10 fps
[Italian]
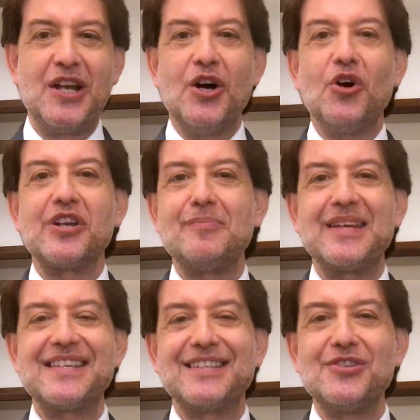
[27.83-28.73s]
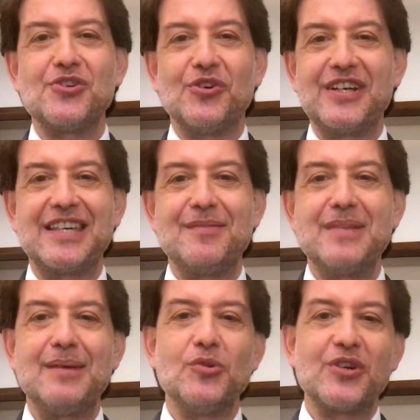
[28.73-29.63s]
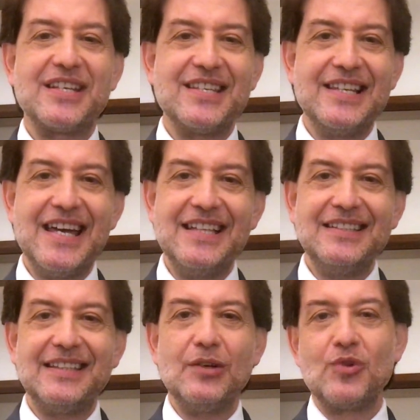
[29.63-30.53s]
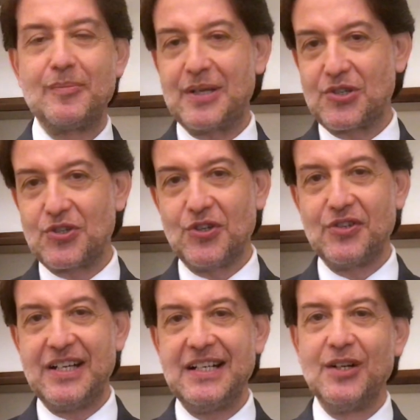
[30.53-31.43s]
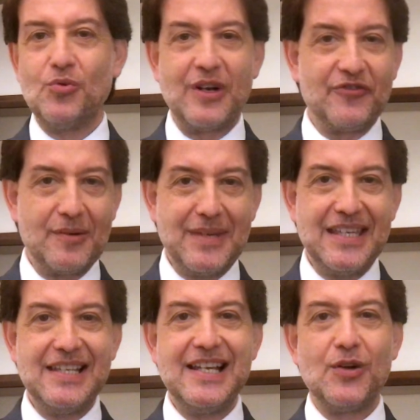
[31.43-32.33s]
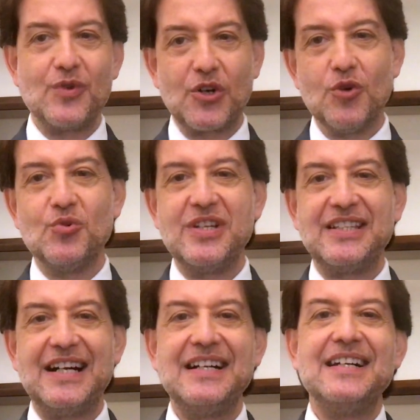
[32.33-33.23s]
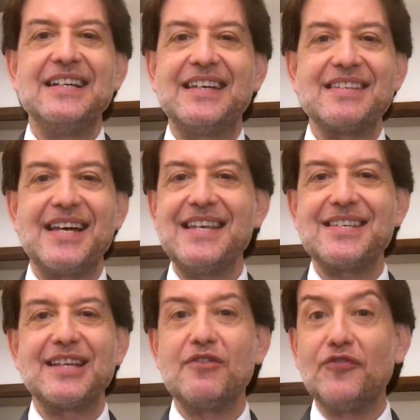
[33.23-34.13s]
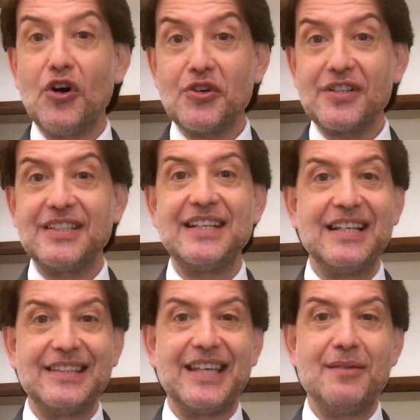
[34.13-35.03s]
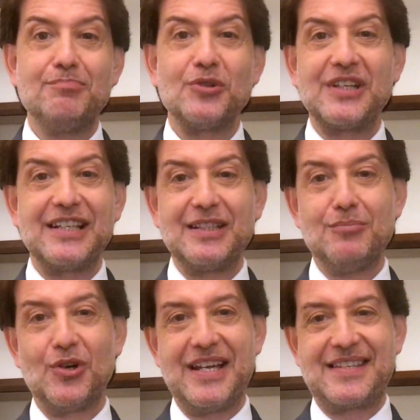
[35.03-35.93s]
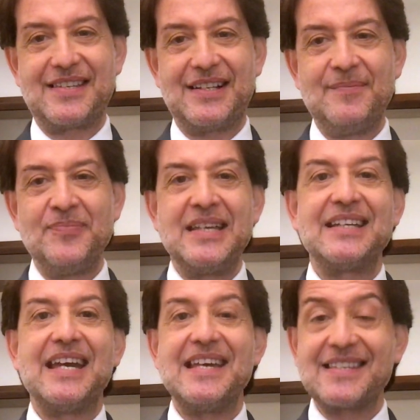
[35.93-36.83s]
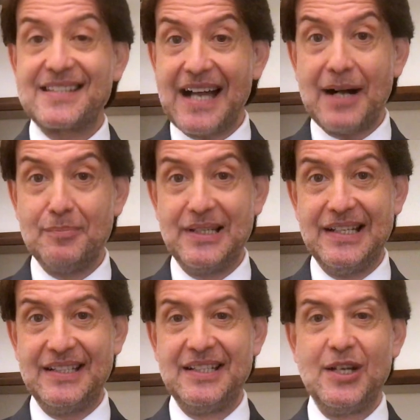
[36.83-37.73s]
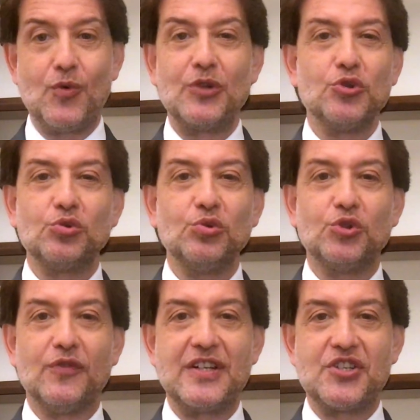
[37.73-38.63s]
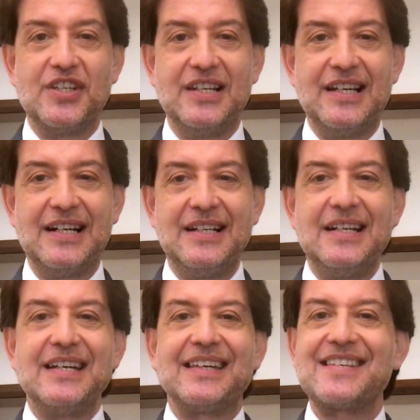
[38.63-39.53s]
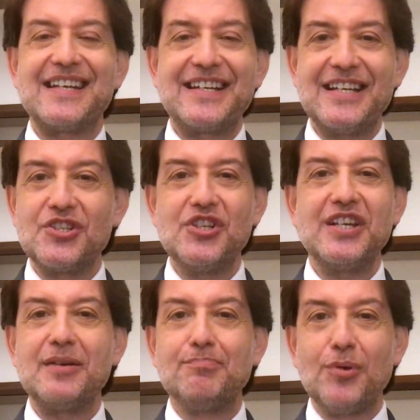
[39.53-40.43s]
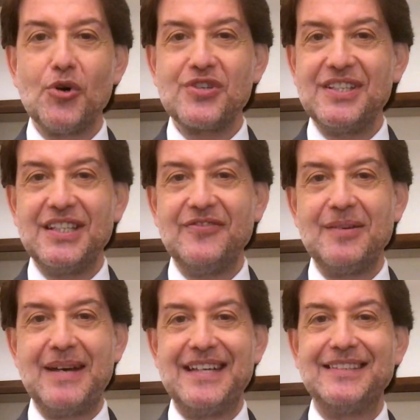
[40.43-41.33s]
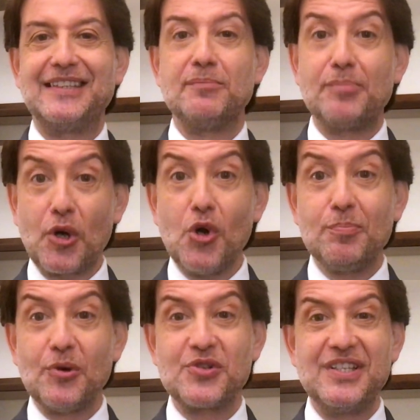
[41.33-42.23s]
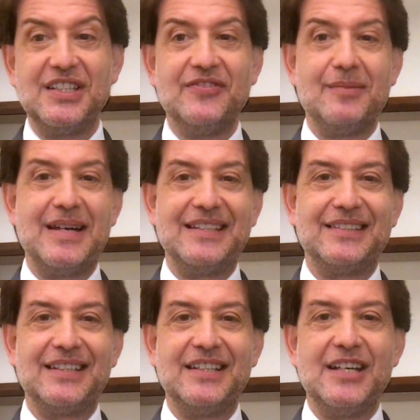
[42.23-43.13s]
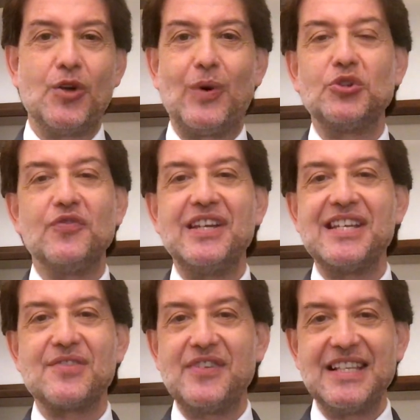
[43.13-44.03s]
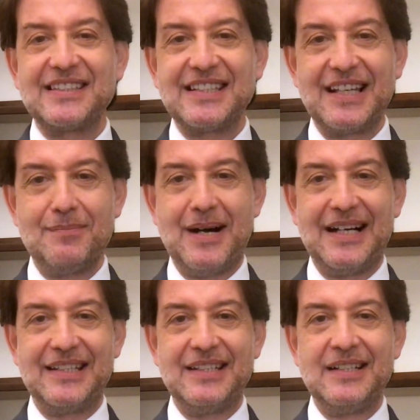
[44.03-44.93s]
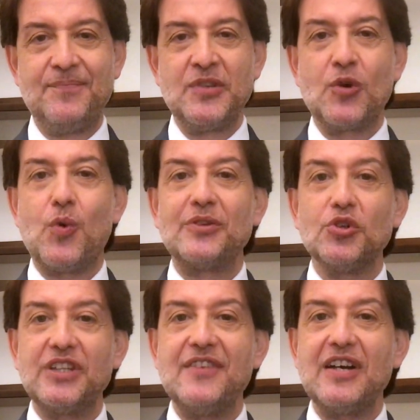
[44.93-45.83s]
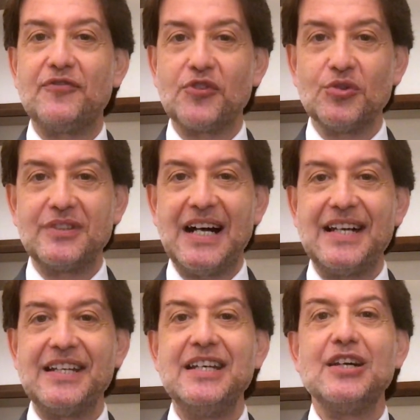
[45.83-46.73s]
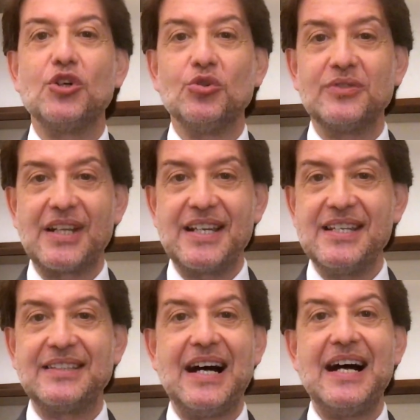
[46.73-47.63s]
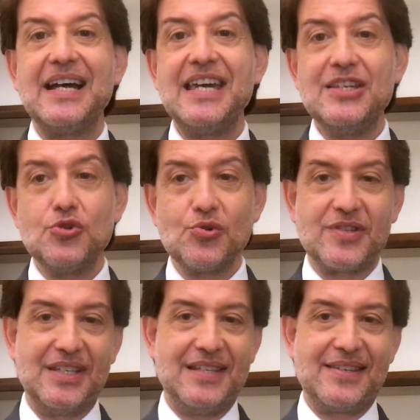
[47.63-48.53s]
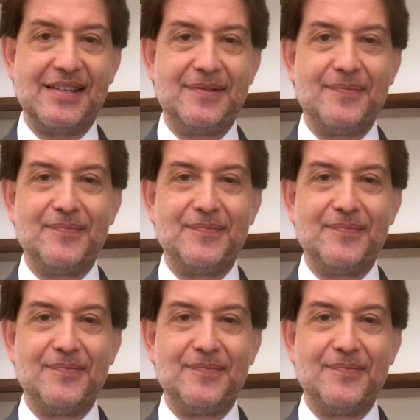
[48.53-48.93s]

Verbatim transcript: Ora per estensione chiamiamo resiliente una persona, una famiglia, una comunità che sa essere forte nel tempo della debolezza, che è stabile quando tutto vacilla, che sa reagire positivamente, propositivamente quando viene sfidata dal male, quando deve affrontare contrarietà e ingiustizie.